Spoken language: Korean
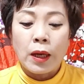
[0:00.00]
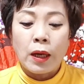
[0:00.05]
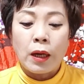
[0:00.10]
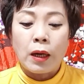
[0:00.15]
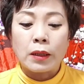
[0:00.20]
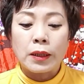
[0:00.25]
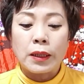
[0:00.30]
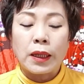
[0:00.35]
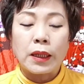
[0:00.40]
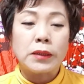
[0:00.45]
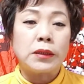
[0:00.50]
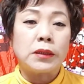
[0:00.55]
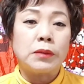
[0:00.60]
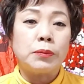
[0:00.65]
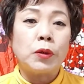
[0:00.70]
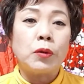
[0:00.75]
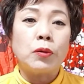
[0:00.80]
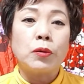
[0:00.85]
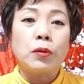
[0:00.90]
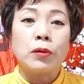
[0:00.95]
어, 내가
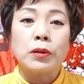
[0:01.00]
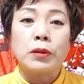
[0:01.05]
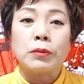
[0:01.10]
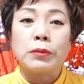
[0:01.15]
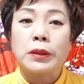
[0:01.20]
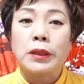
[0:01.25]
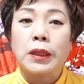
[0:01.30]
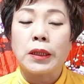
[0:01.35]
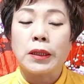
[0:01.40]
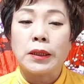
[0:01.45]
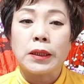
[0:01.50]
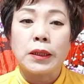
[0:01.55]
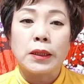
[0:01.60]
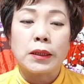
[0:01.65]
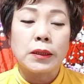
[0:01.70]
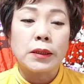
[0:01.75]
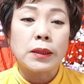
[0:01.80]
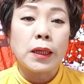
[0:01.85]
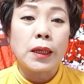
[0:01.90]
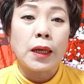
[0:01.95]
지병을 얻으면 괜히
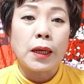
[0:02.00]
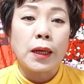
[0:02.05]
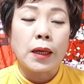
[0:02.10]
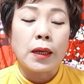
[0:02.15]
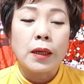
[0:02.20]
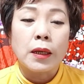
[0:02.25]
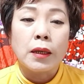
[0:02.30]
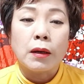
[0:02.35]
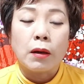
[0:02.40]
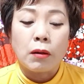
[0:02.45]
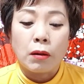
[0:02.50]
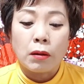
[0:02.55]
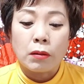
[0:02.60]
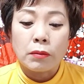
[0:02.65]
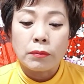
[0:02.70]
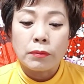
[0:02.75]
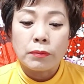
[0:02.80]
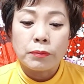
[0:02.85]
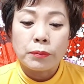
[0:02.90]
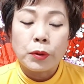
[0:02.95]
크게 어,
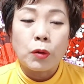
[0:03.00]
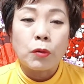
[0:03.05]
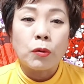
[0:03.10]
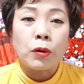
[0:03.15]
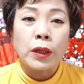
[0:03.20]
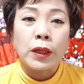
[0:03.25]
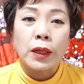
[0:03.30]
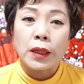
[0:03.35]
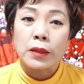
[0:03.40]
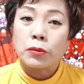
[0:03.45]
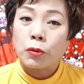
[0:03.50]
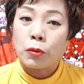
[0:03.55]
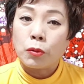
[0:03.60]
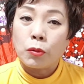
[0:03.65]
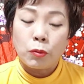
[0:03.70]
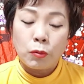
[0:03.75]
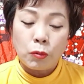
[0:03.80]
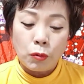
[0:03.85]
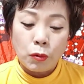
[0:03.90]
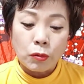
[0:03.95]
병원에 가서
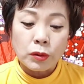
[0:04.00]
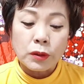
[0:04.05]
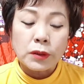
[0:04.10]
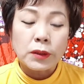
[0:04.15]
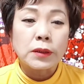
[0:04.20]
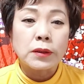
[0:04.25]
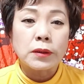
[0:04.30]
꼭